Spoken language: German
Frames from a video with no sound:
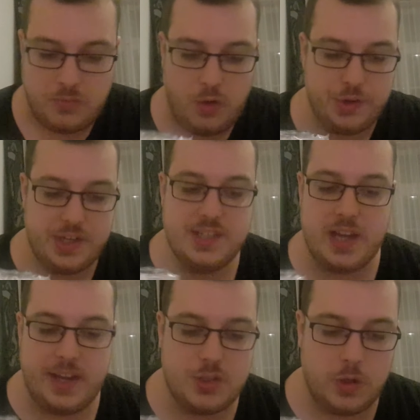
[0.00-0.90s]
Von den
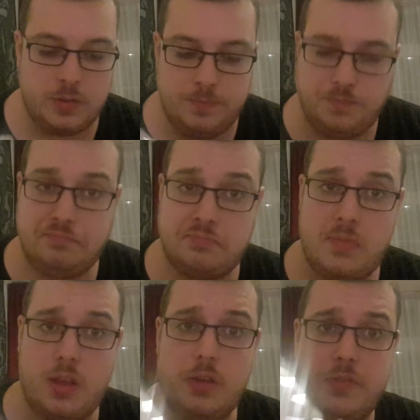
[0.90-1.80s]
drei Sorten
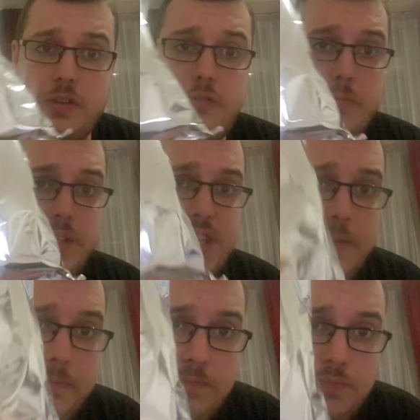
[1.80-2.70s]
gewinnt für mich
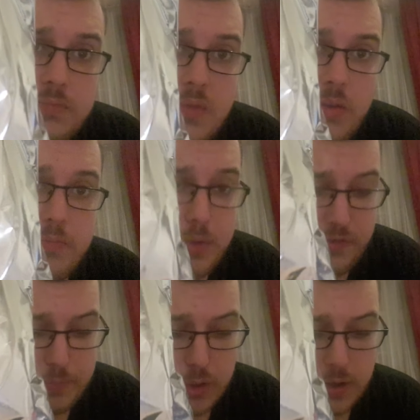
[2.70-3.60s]

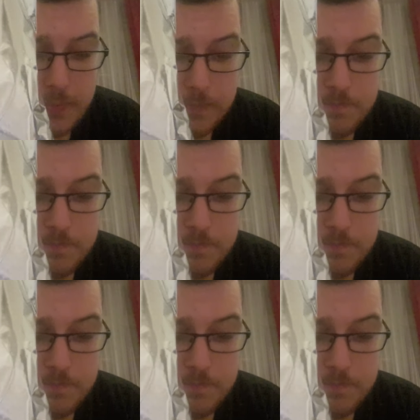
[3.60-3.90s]
Beefburger.